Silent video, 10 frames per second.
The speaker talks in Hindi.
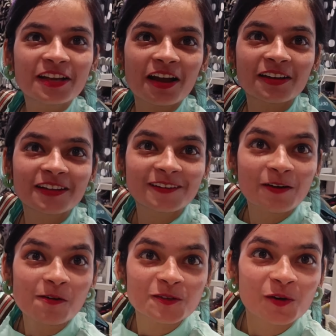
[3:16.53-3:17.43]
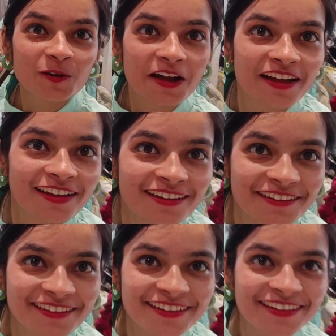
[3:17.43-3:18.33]
काफ़ी अच्छी थी और ये
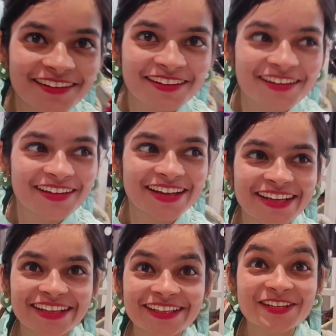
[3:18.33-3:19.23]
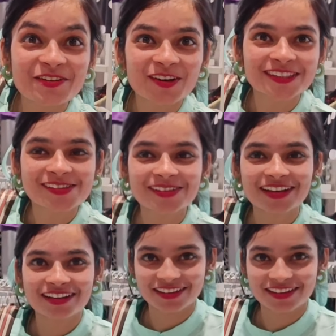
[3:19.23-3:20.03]
स्टाइलिश भी लग रहा था और ये बहुत अच्छा